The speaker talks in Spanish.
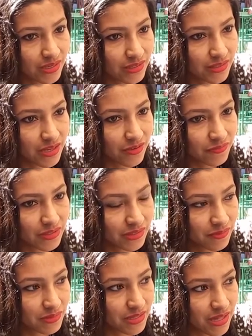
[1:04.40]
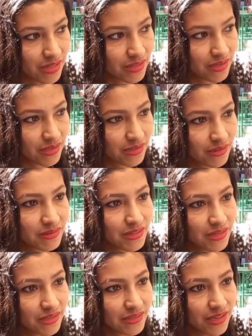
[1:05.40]
estas festividades
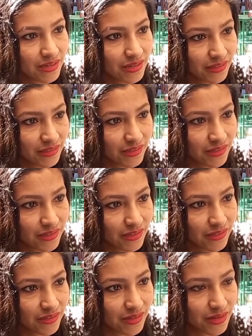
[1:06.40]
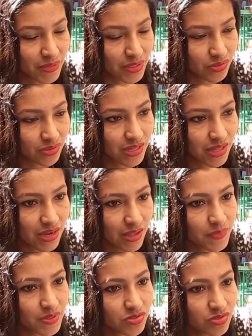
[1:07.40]
navideñas en las que la mayoría de
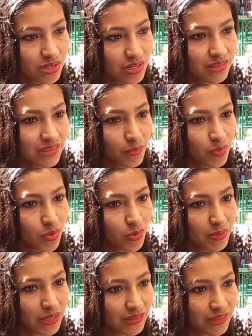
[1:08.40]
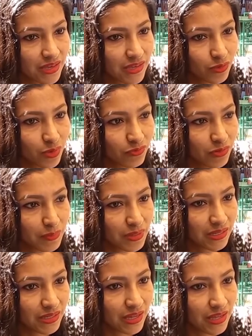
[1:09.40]
las personas estamos compartiendo en
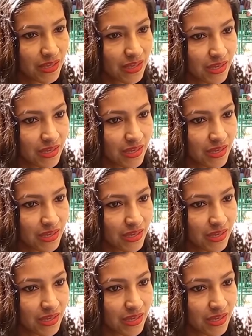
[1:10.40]
familia